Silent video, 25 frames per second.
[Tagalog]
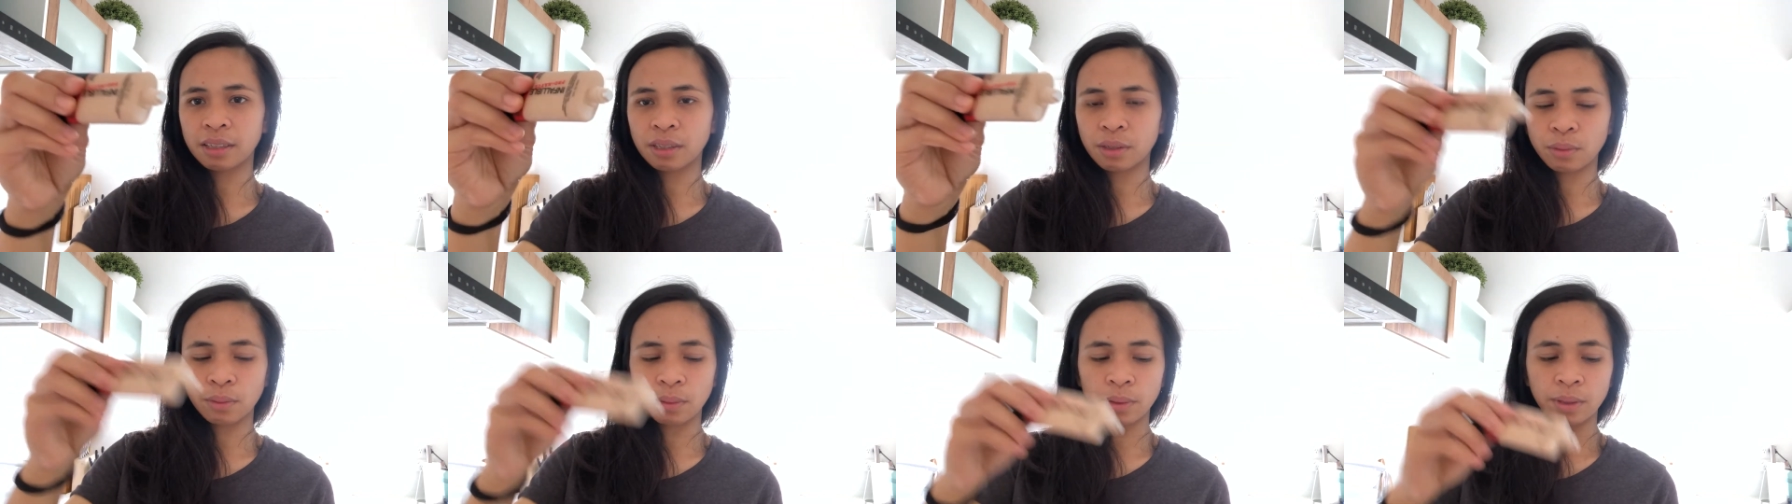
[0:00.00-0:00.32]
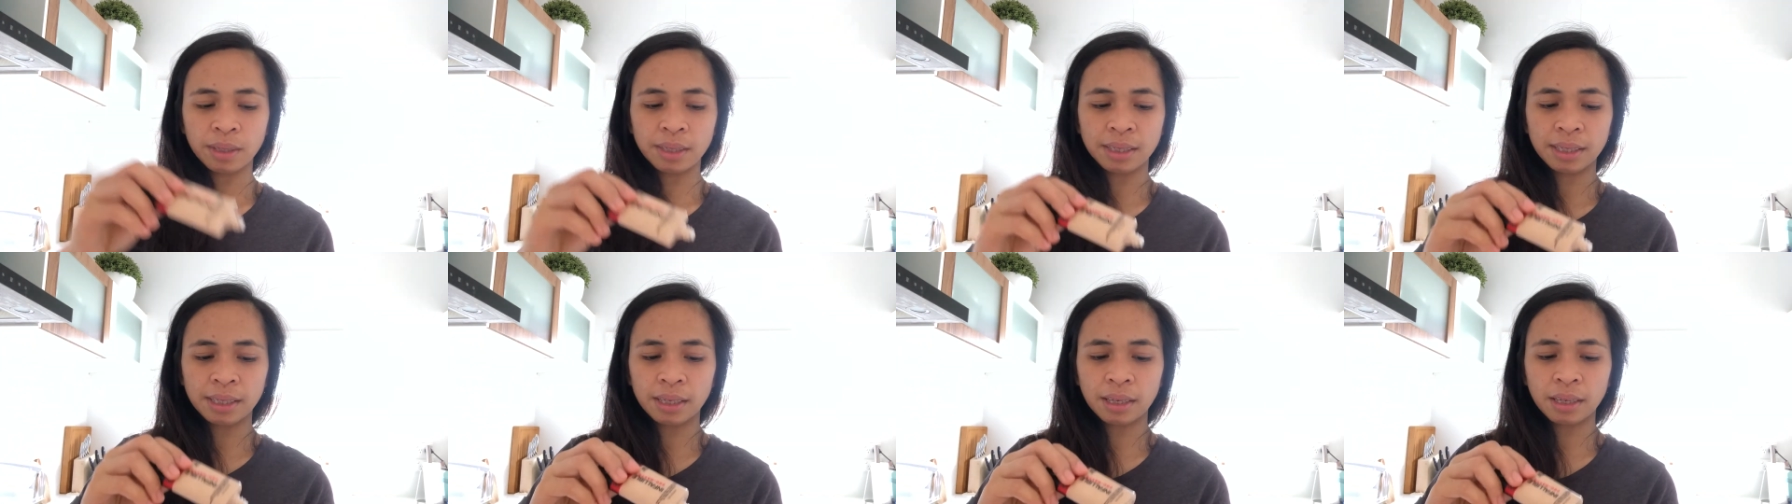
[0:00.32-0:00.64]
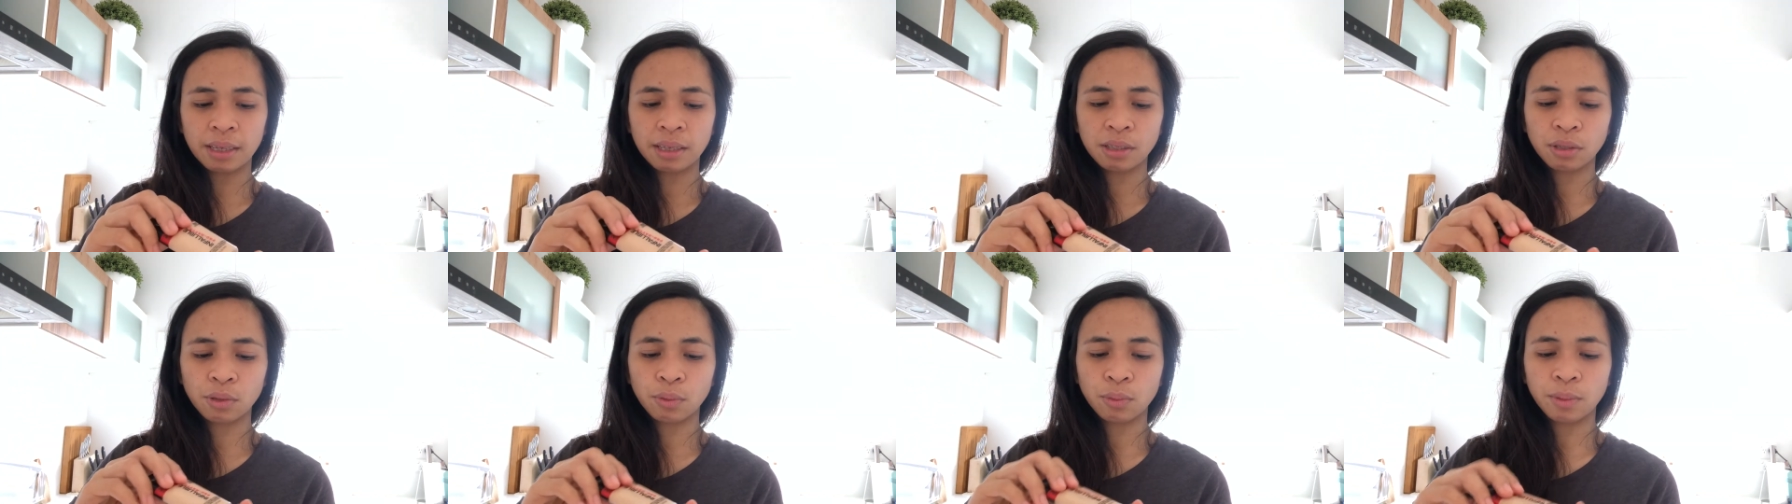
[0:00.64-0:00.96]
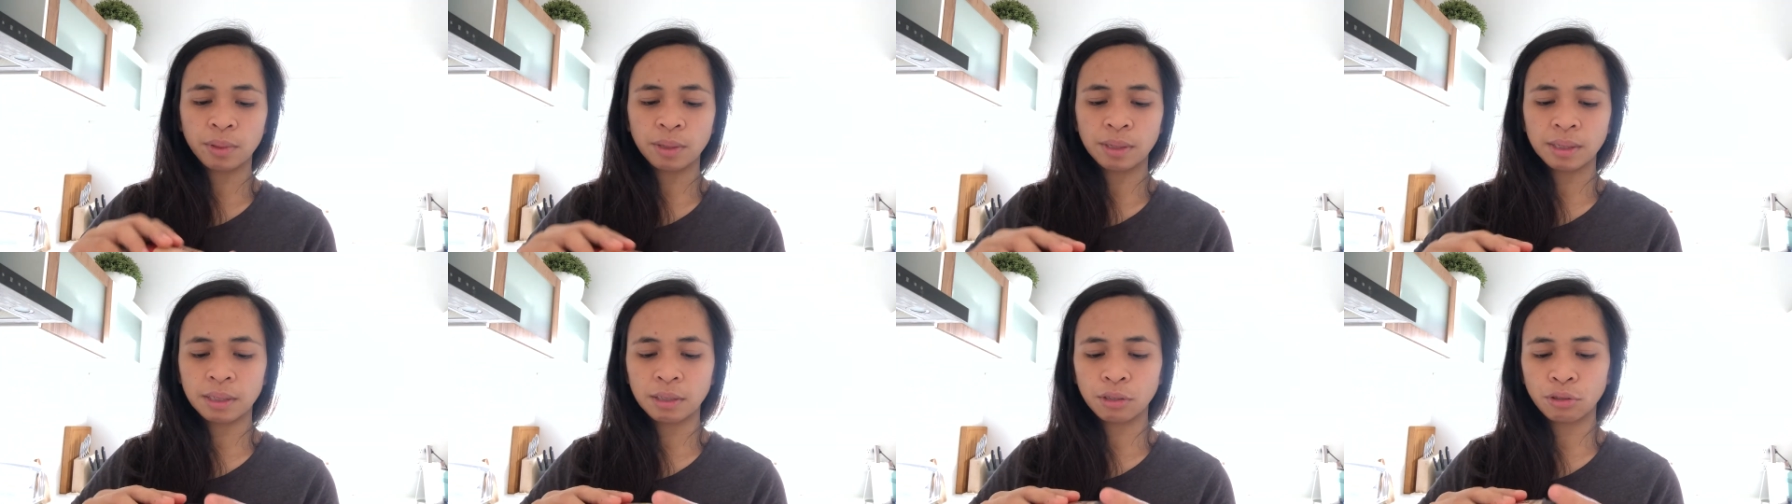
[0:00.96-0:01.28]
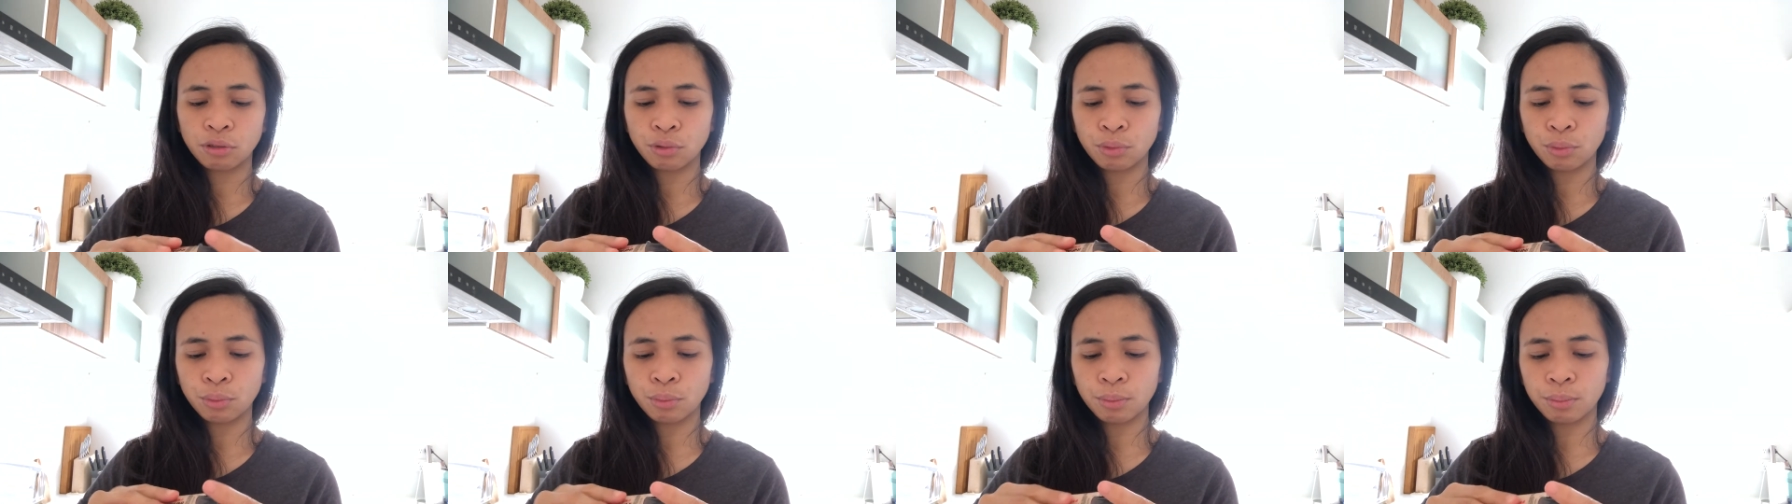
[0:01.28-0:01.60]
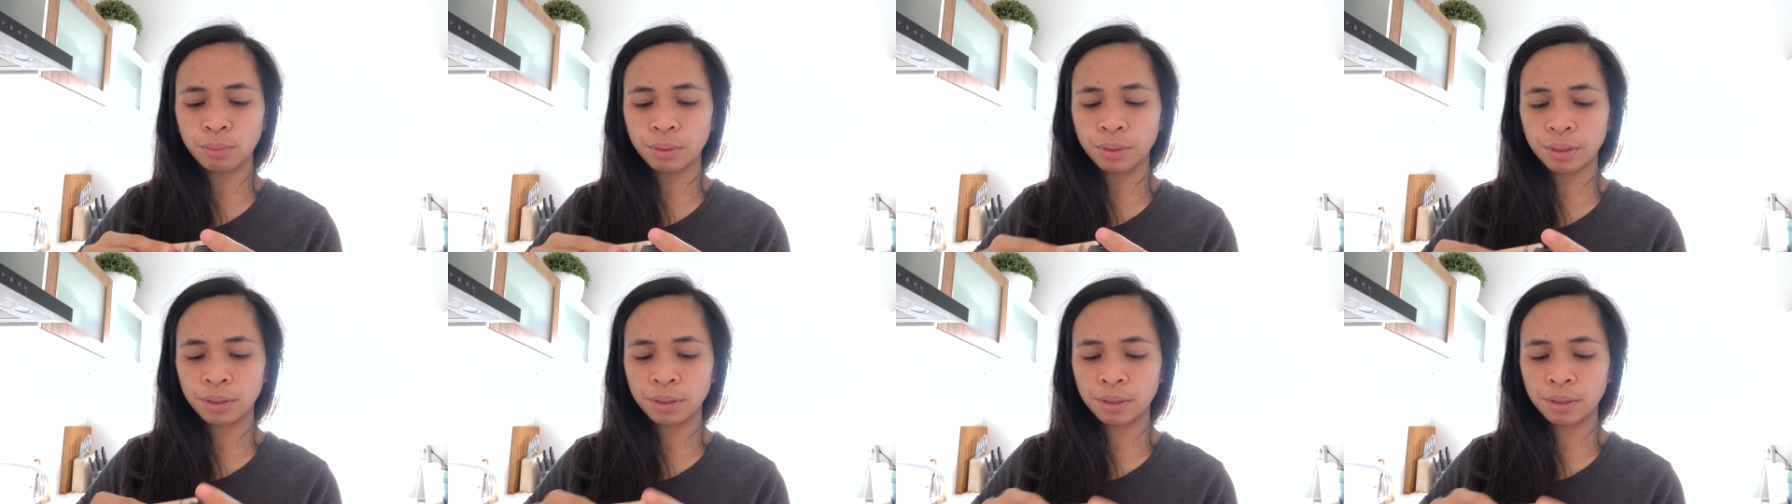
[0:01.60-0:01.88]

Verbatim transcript: Squeezy. Squeezy tube